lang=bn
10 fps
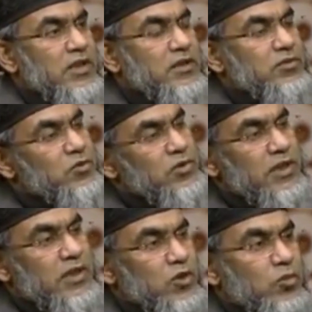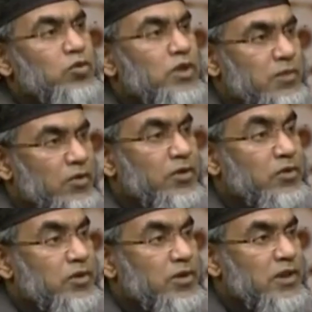দেখতাম যে উনি এই শব্দটাই ব্যবহার
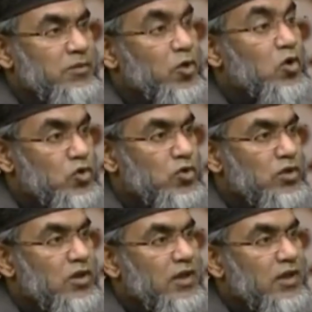করতেন আমি অক্সন